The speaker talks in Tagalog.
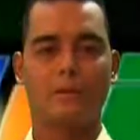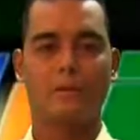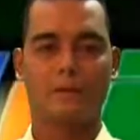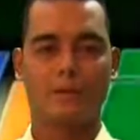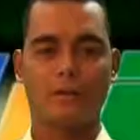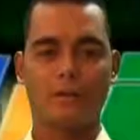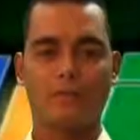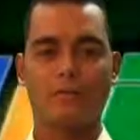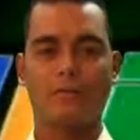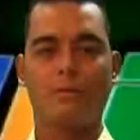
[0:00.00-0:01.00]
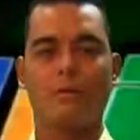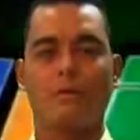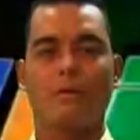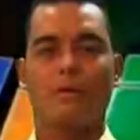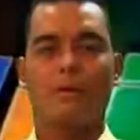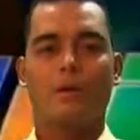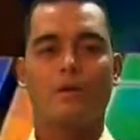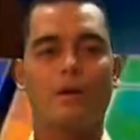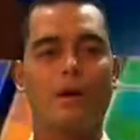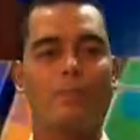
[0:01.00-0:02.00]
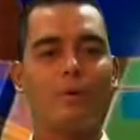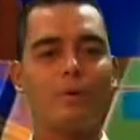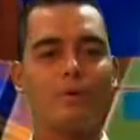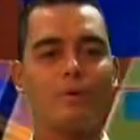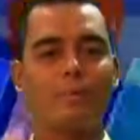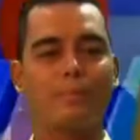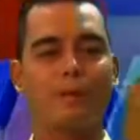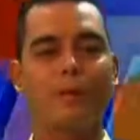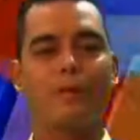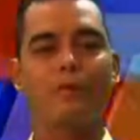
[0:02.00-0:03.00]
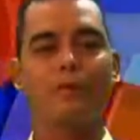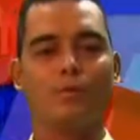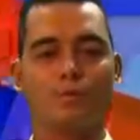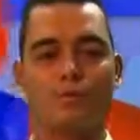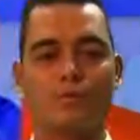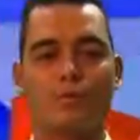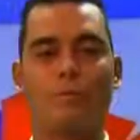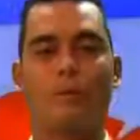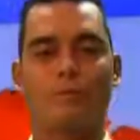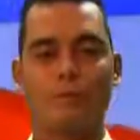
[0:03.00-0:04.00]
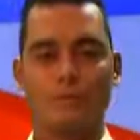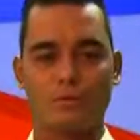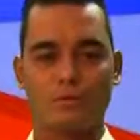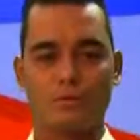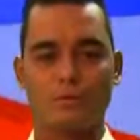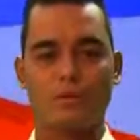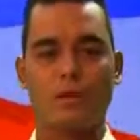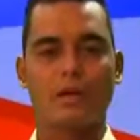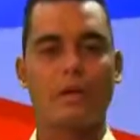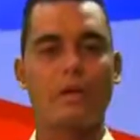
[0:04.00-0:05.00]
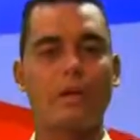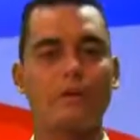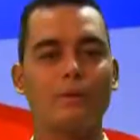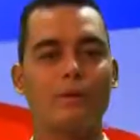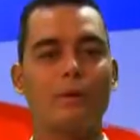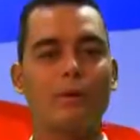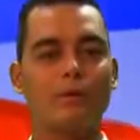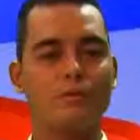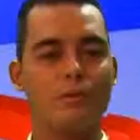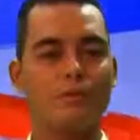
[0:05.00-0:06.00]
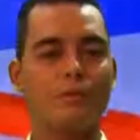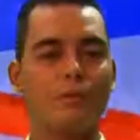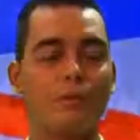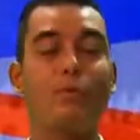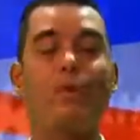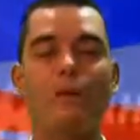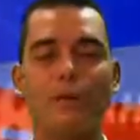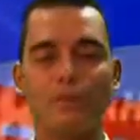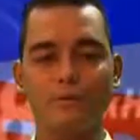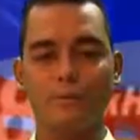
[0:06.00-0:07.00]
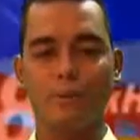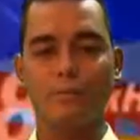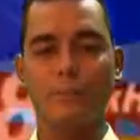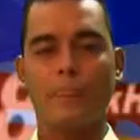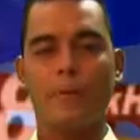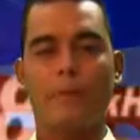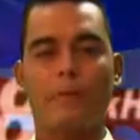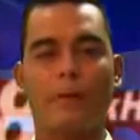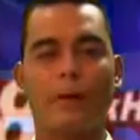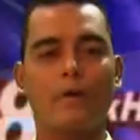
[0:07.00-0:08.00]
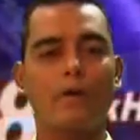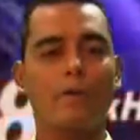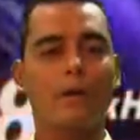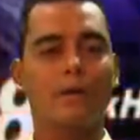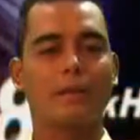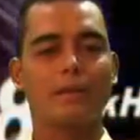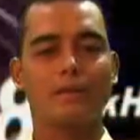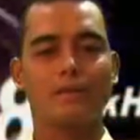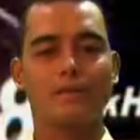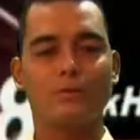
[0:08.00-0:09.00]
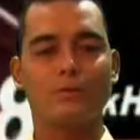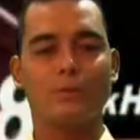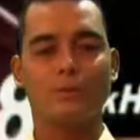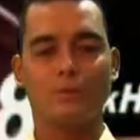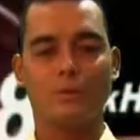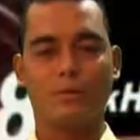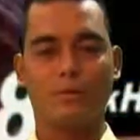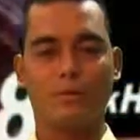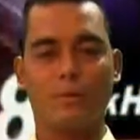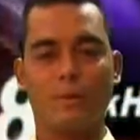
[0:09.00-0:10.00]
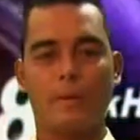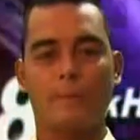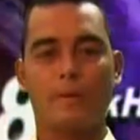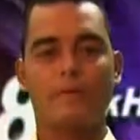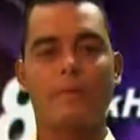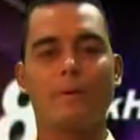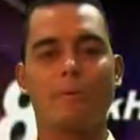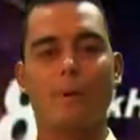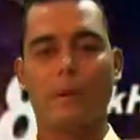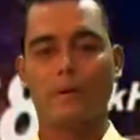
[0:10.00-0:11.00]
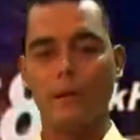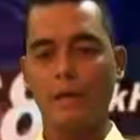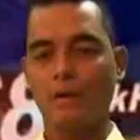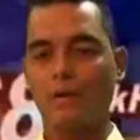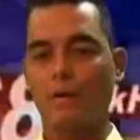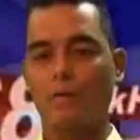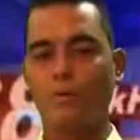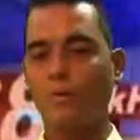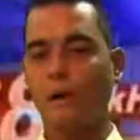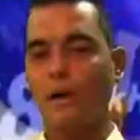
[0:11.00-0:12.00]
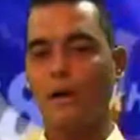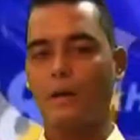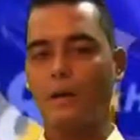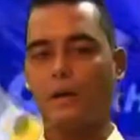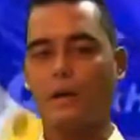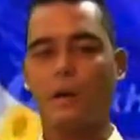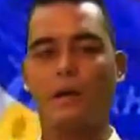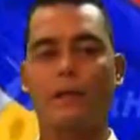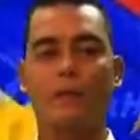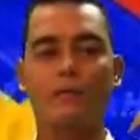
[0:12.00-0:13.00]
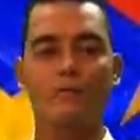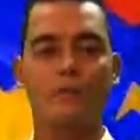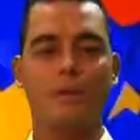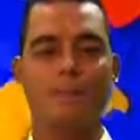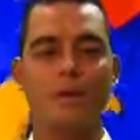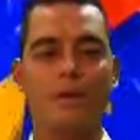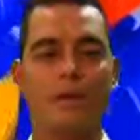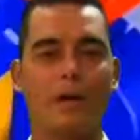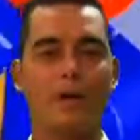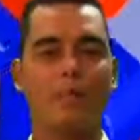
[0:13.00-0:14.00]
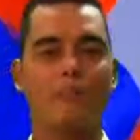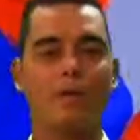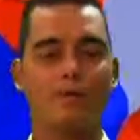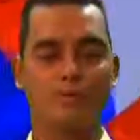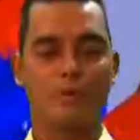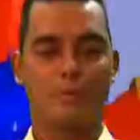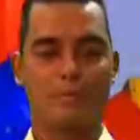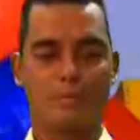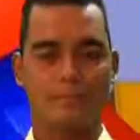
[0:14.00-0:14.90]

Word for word: Tatlo, ito ang pangungusap na nag-uutos o pautos. Tinatawag itong pakiusap kung nakikiusap Pareho namang nagtatapos ito sa tuldo. May kasamang paki o kung maaari ang nakikiusap na pangungusap.